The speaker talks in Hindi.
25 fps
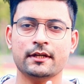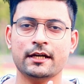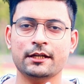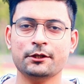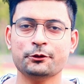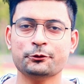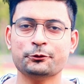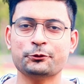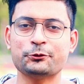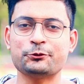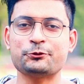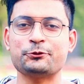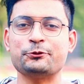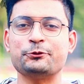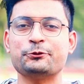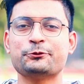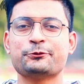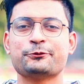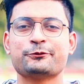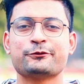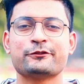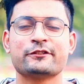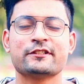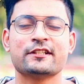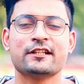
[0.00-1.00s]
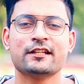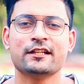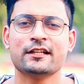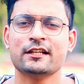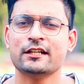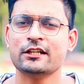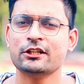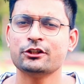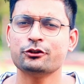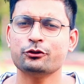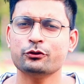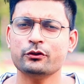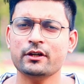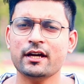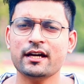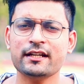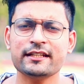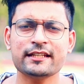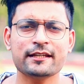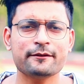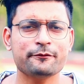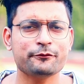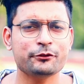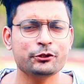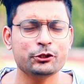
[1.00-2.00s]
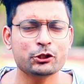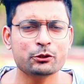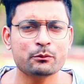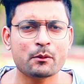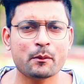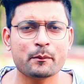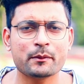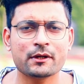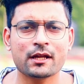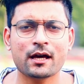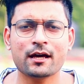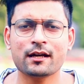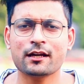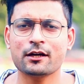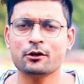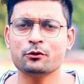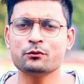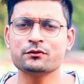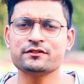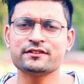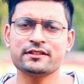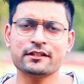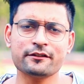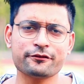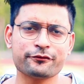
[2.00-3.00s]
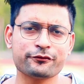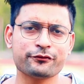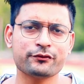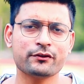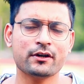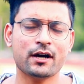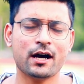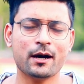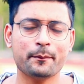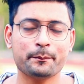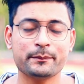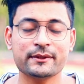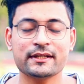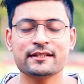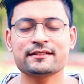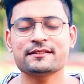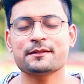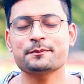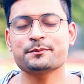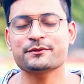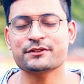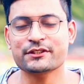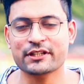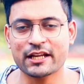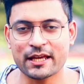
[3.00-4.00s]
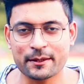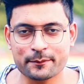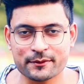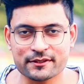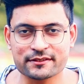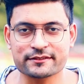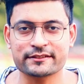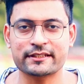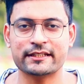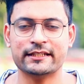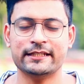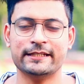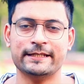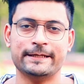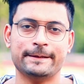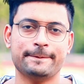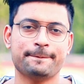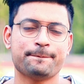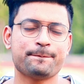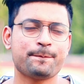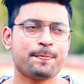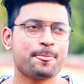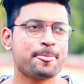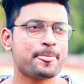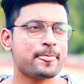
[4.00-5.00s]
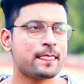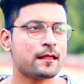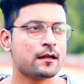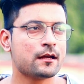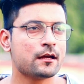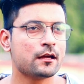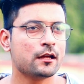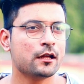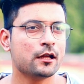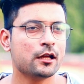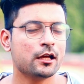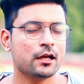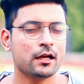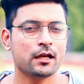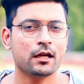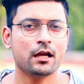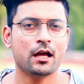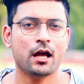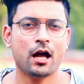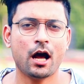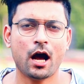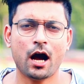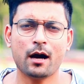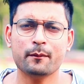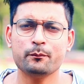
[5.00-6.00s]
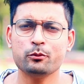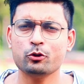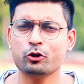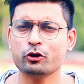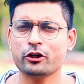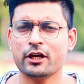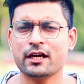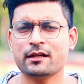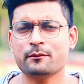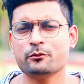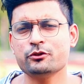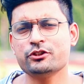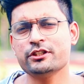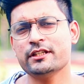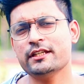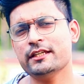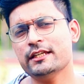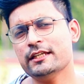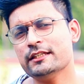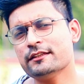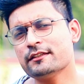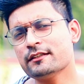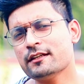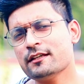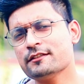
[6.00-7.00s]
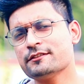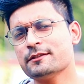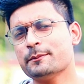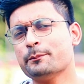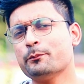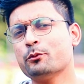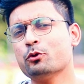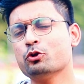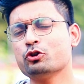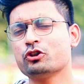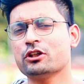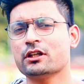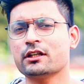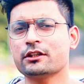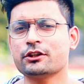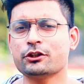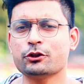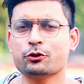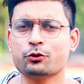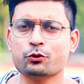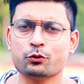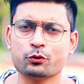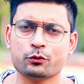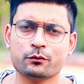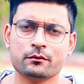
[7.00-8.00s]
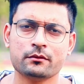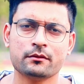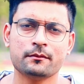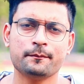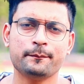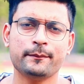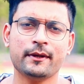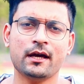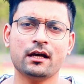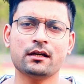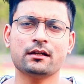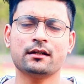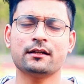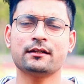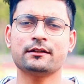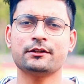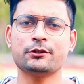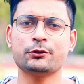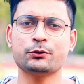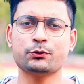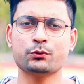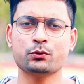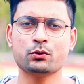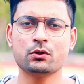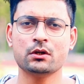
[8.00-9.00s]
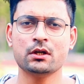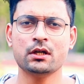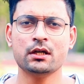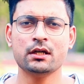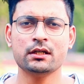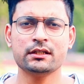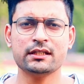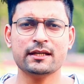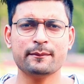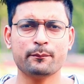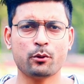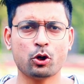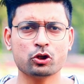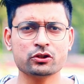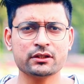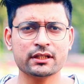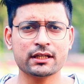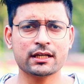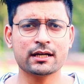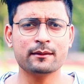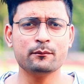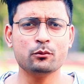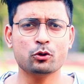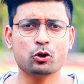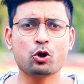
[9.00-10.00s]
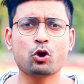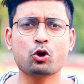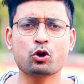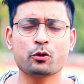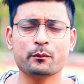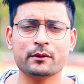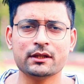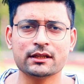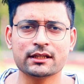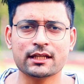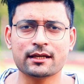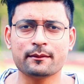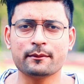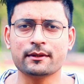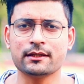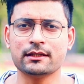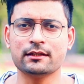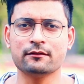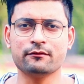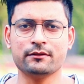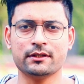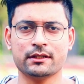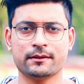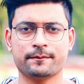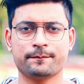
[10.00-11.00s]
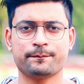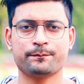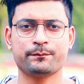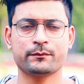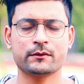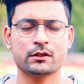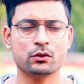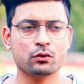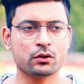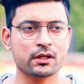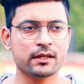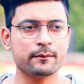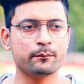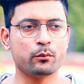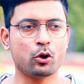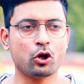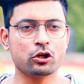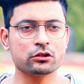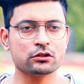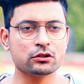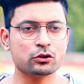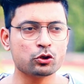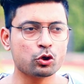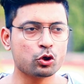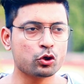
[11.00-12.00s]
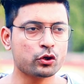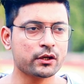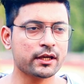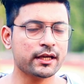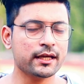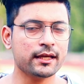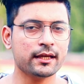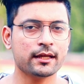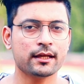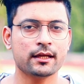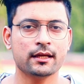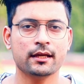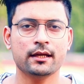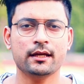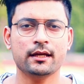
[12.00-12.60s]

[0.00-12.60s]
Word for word: हेलो दोस्तों तो यार ये वीडियो मैं बना रहा हूँ सिर्फ अपने सब्सक्राइबर्स के लिए आप लोग यार मुझे इतना सपोर्ट करते हो प्यार करते हो ये बहुत ही कम लोगों को मिलता है बाय द वे क्योंकि बहुत लोगों के